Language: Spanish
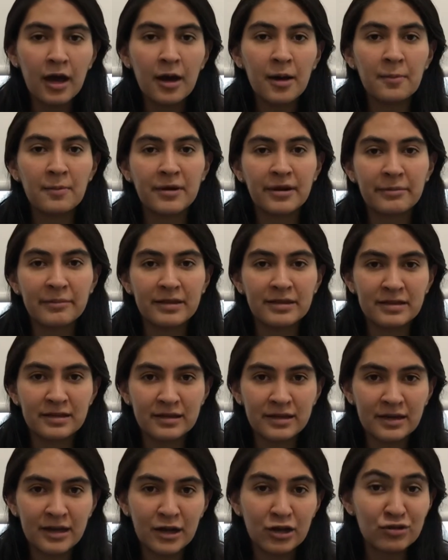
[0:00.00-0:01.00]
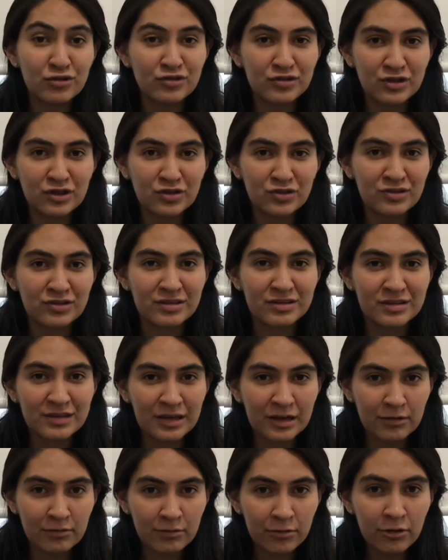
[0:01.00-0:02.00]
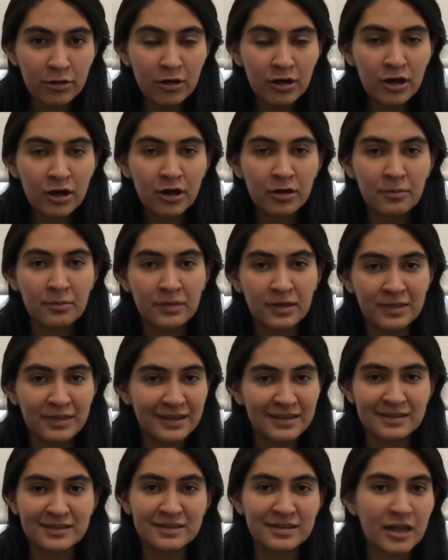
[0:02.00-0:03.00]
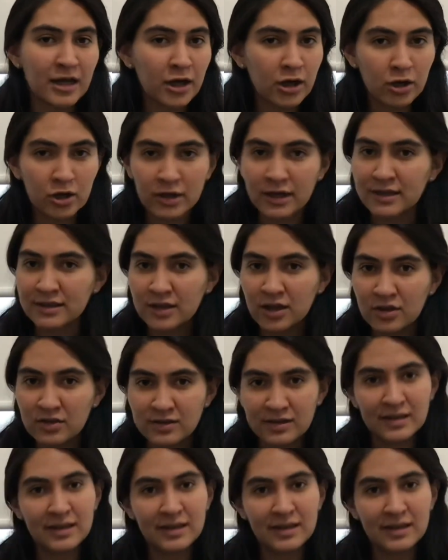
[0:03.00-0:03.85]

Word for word: para mantener a los niños a salvo mientras están conectados en